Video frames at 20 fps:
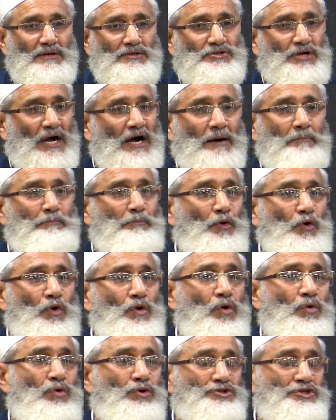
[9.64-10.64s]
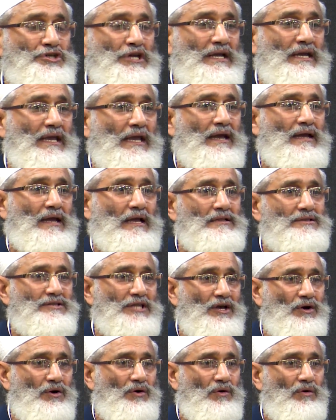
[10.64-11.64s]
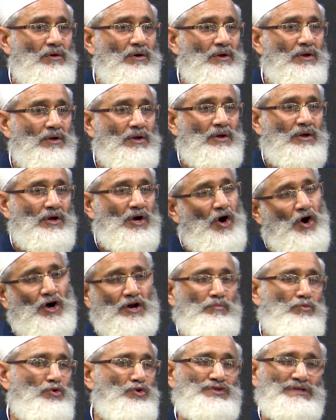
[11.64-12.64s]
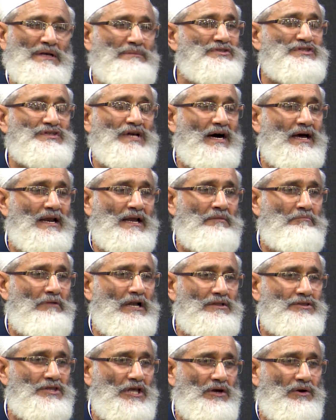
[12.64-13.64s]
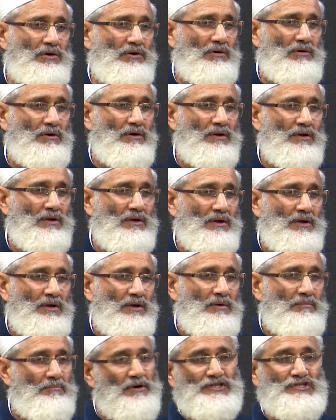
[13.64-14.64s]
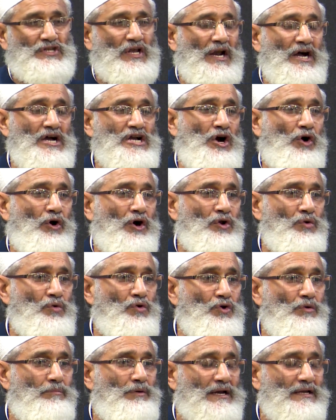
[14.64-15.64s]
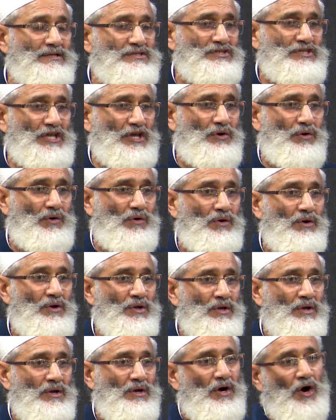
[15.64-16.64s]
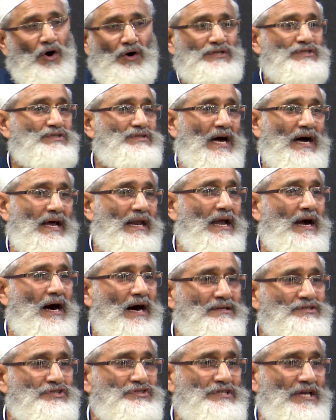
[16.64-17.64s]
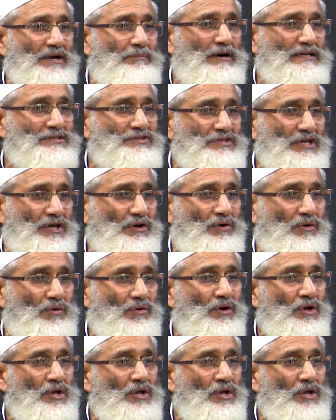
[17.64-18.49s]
जहाँ पूल खुशी की खिलते हो और मौसम सारे मिलते हो बस रंग और नूर बरसते हो और सारे हंसते बसते हो